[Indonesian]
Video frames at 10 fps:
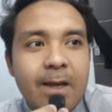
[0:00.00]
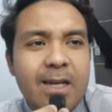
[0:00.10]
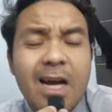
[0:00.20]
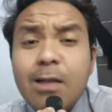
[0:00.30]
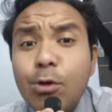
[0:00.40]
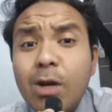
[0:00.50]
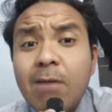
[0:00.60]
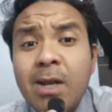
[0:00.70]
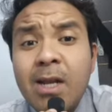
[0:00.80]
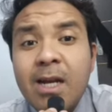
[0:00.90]
dia kan
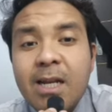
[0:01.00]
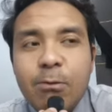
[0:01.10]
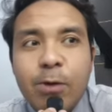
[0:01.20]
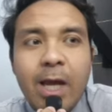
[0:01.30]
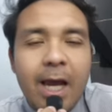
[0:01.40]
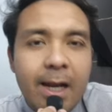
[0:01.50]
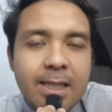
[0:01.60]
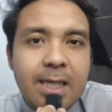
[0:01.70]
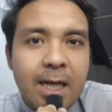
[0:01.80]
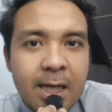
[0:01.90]
turnamennya kan weekend
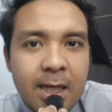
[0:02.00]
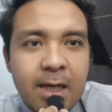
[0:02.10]
aja kan